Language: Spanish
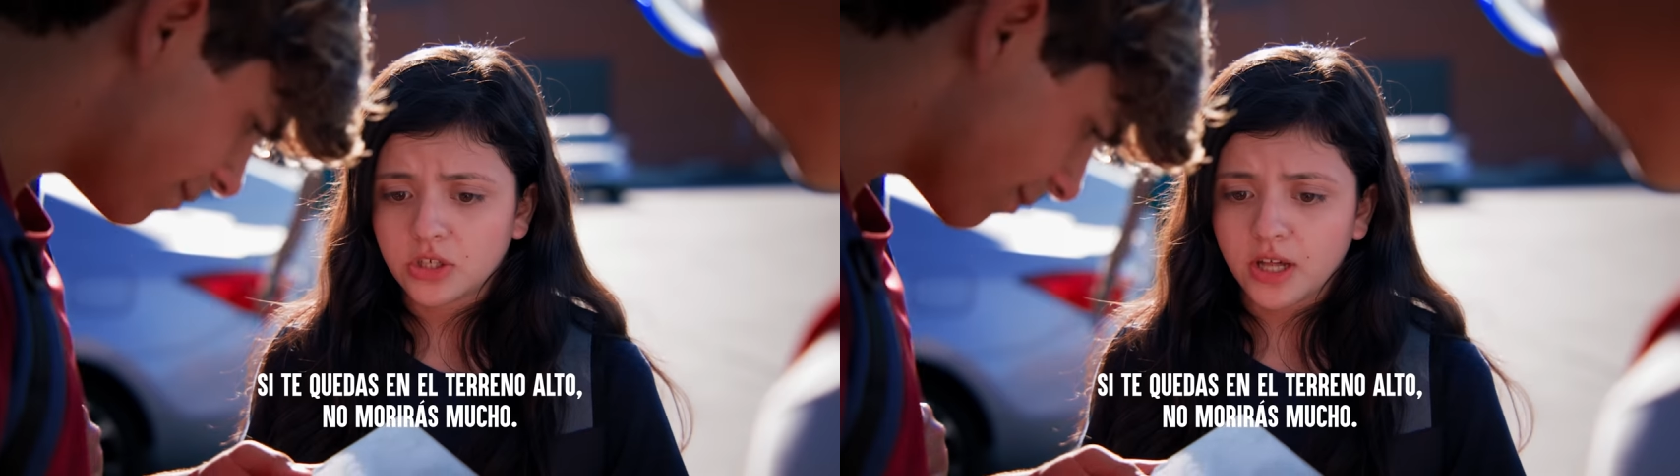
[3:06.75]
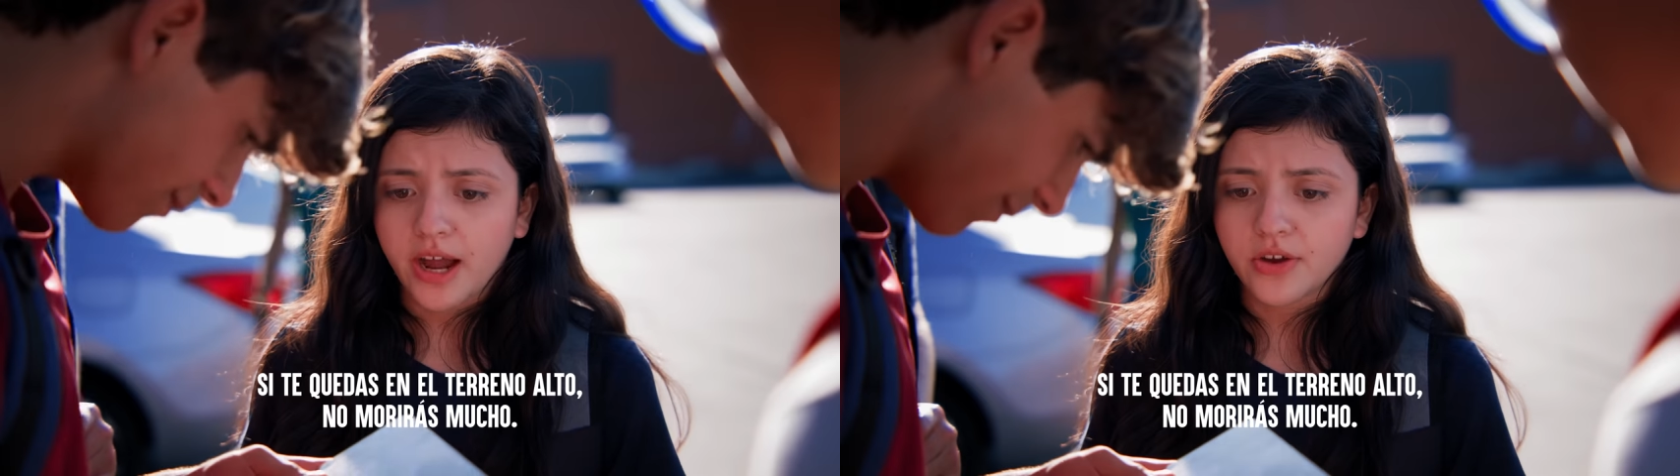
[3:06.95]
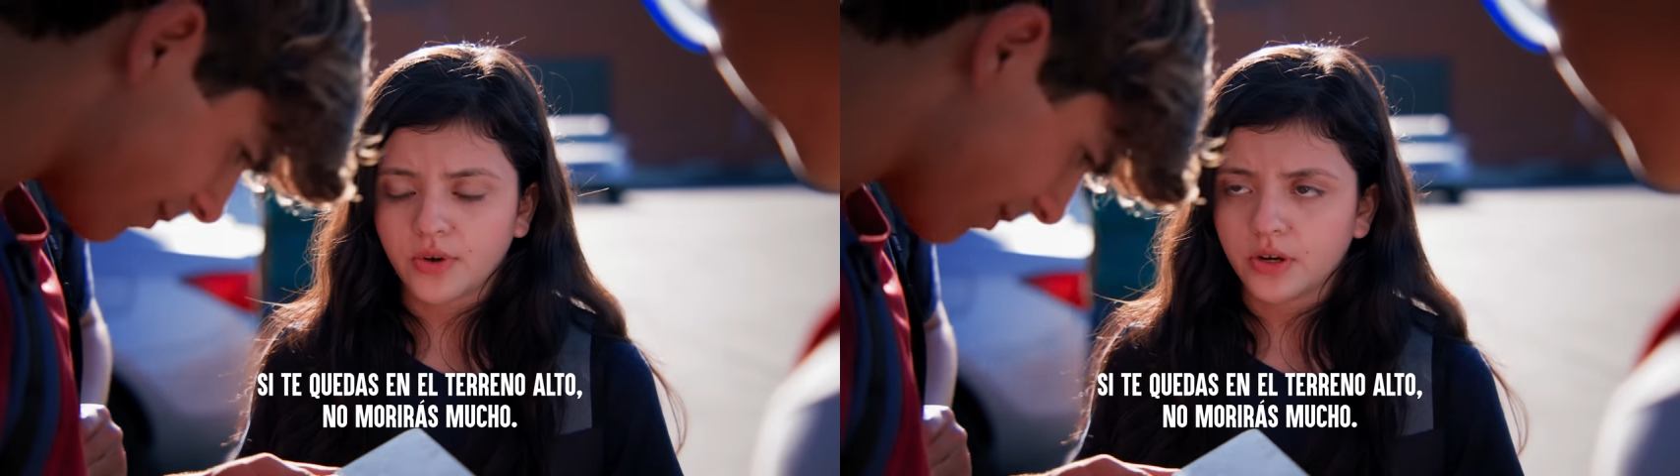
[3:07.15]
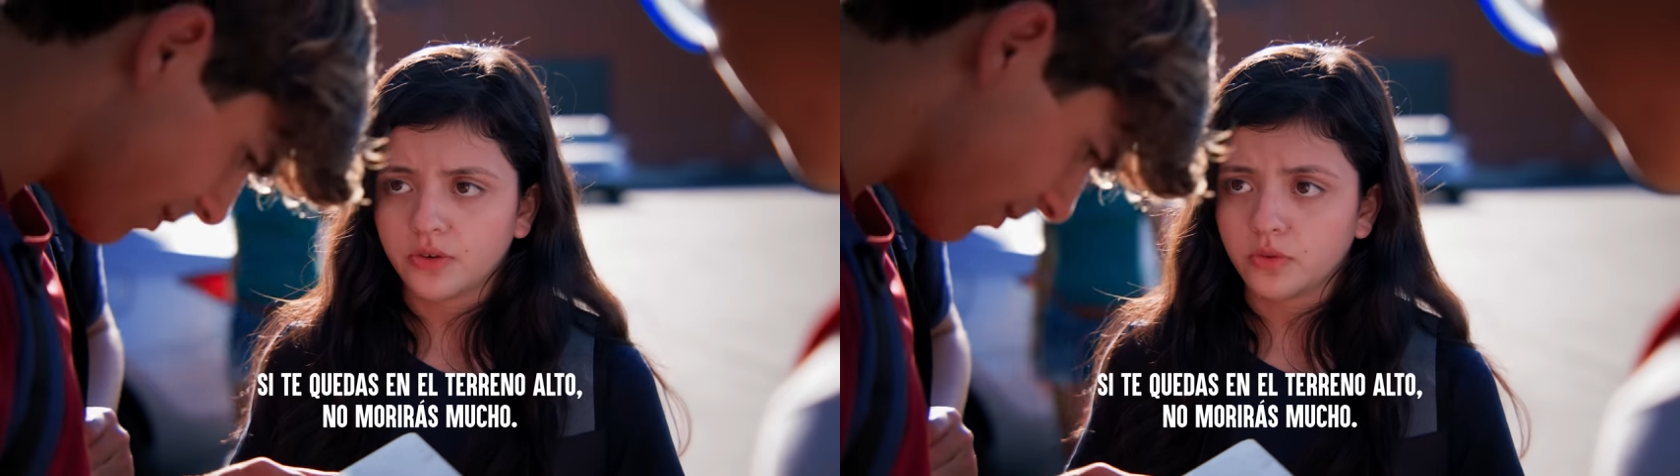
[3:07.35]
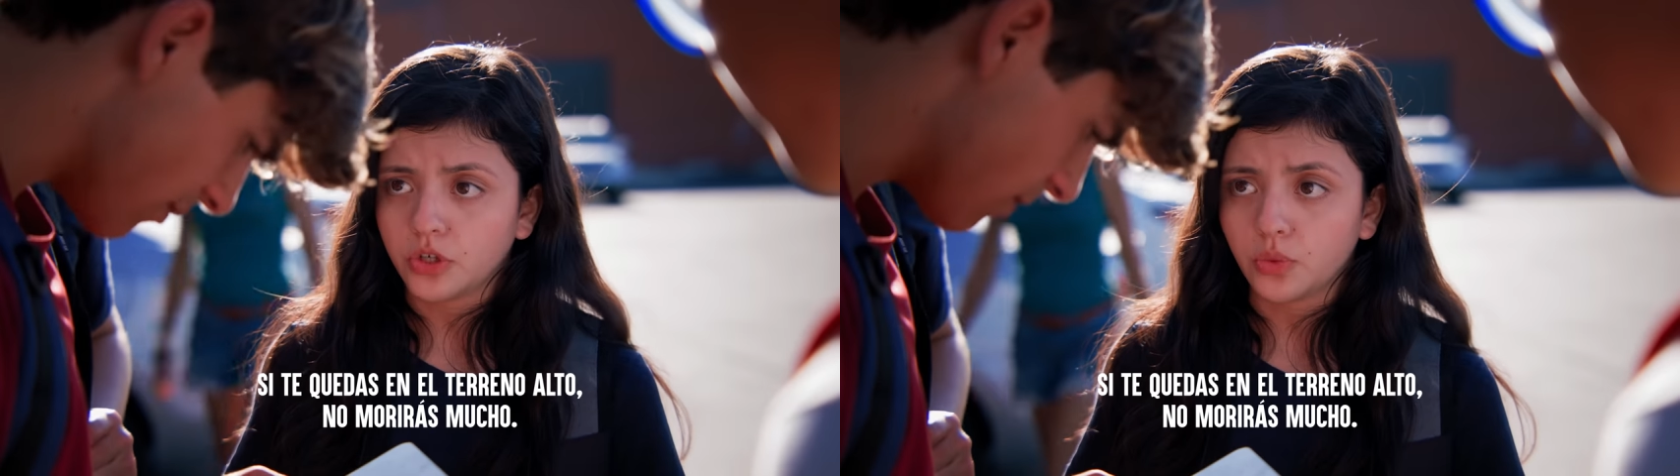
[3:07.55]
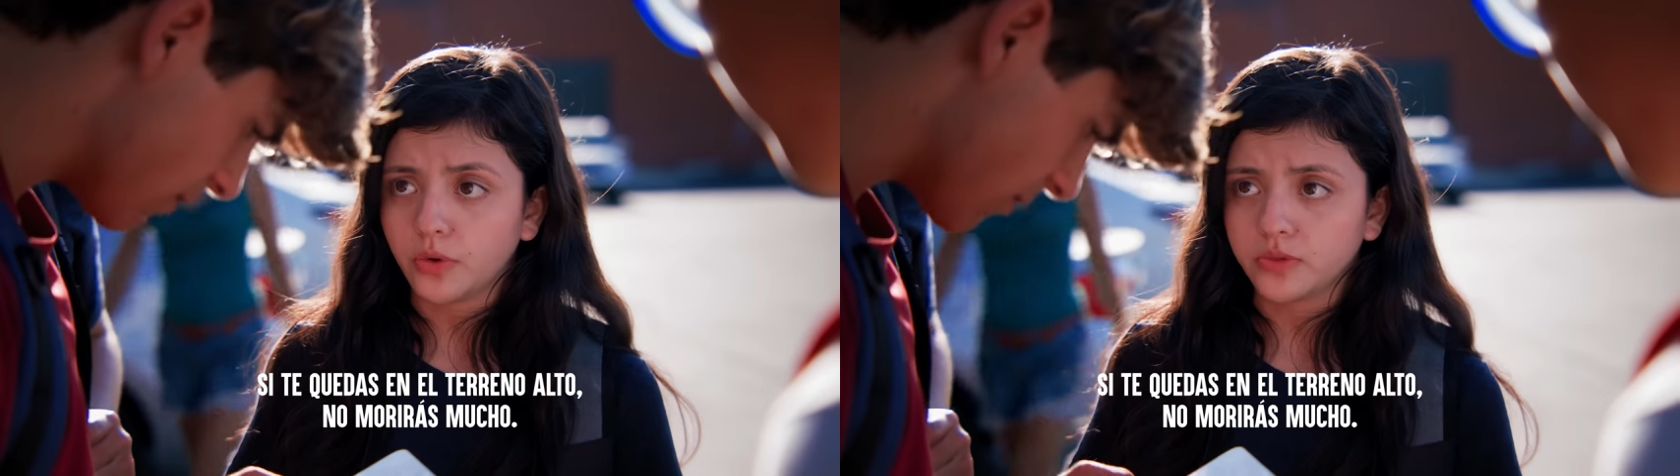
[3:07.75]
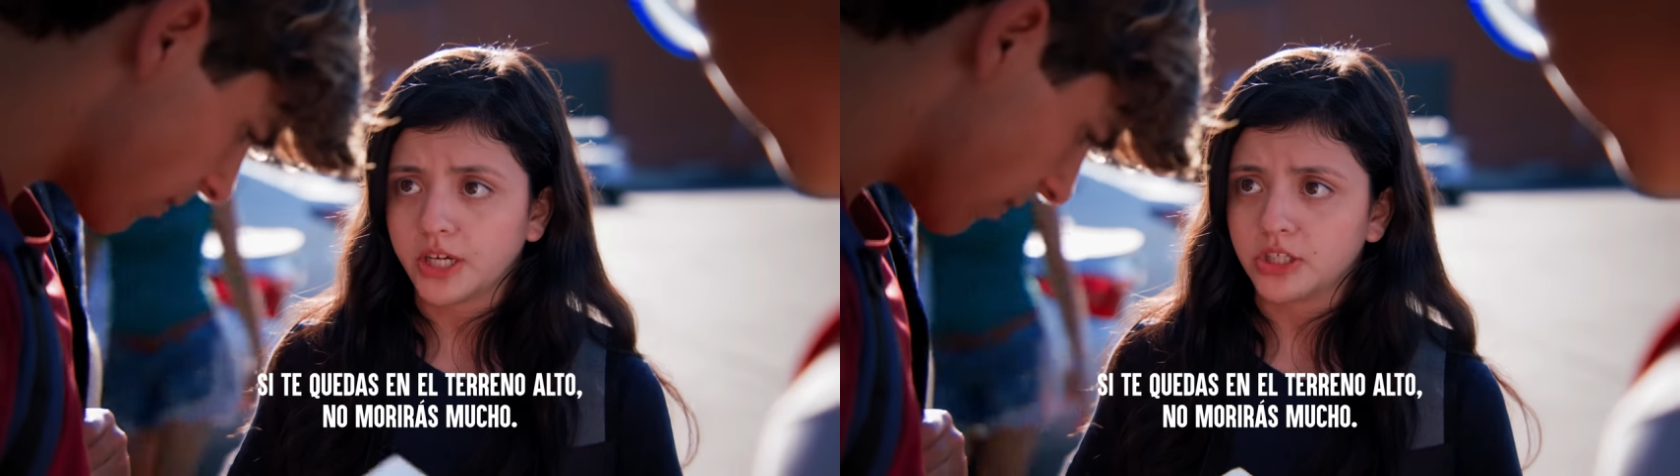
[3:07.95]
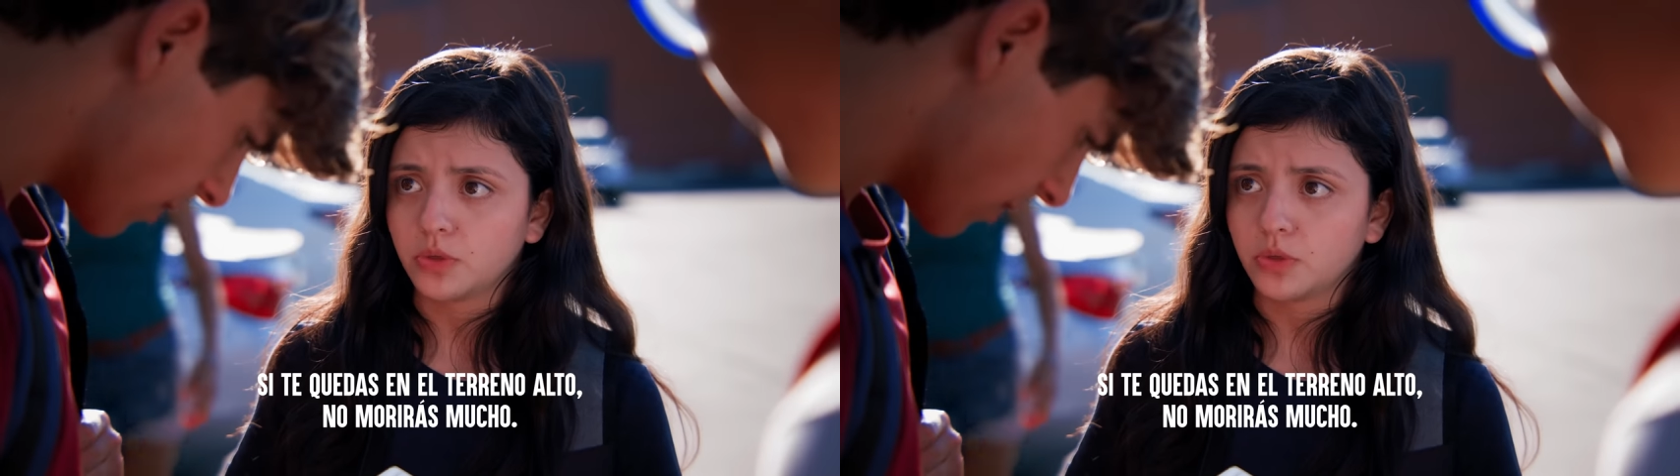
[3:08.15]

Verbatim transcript: terreno alto, no morirás